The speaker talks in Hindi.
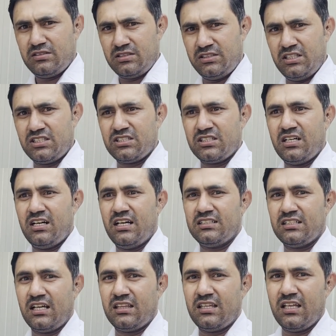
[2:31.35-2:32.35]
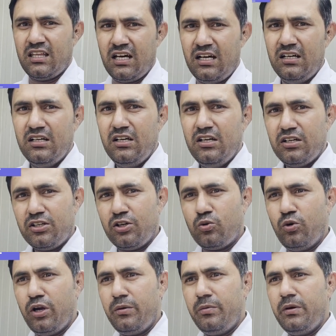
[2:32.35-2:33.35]
सजेस्ट करना चाहता था कि
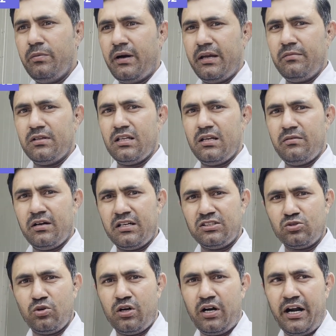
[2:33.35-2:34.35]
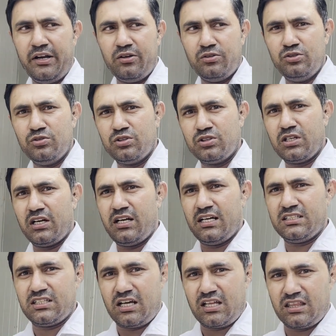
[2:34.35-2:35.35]
कोई भी भाई मतलब अगर इसको गाड़ी को यूज
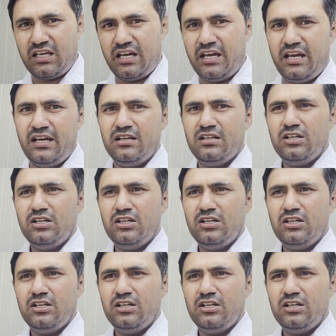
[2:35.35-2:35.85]
करना चाहता है